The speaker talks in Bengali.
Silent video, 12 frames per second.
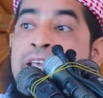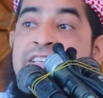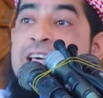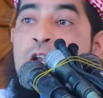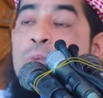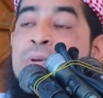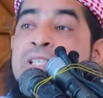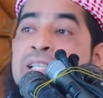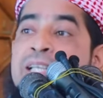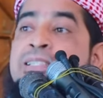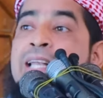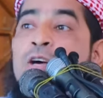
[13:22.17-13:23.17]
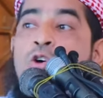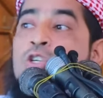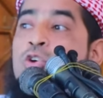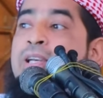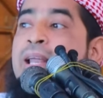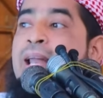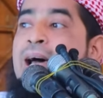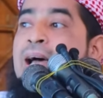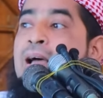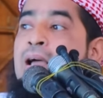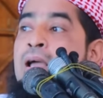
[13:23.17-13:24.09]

ঈশানবী যেটা যেটা করছে ওইটা না